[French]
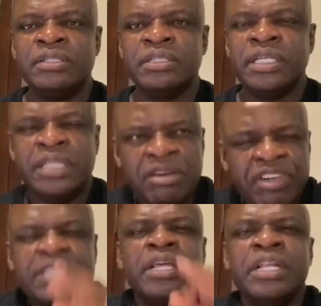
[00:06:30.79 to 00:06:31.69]
qui
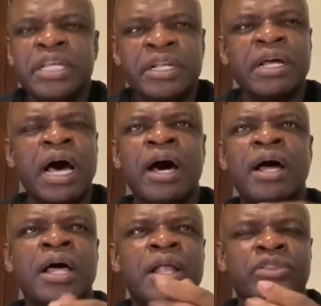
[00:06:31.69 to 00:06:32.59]
devait tenir
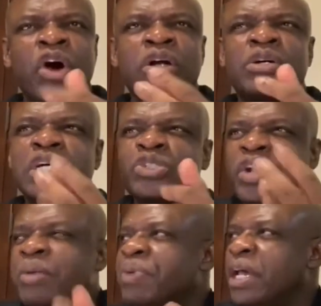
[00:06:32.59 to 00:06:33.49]
à, donc, qu'est-ce qu'on
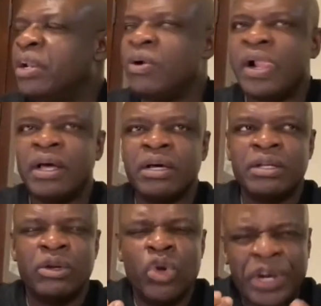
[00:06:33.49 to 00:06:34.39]
appelle
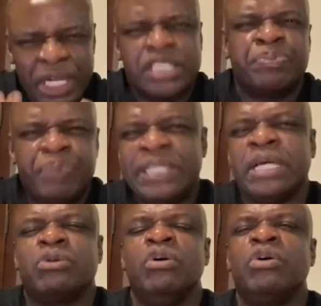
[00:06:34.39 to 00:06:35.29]
Le respect des
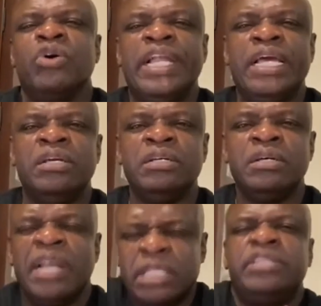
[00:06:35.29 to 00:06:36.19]
Congolais,
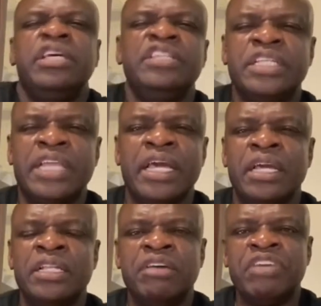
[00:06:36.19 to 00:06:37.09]
la dignité.
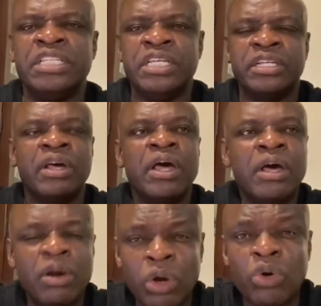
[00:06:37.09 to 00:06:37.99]
Il devait dire,
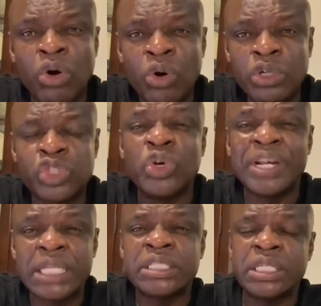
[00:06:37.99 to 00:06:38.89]
le Congo se
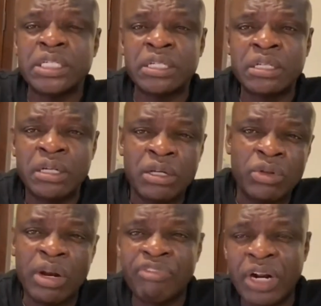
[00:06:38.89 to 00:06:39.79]
retire
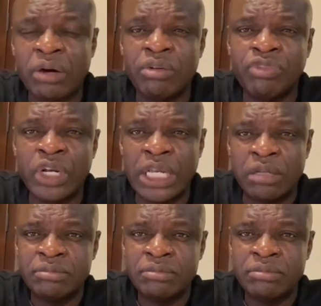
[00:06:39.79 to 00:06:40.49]
de la francophonie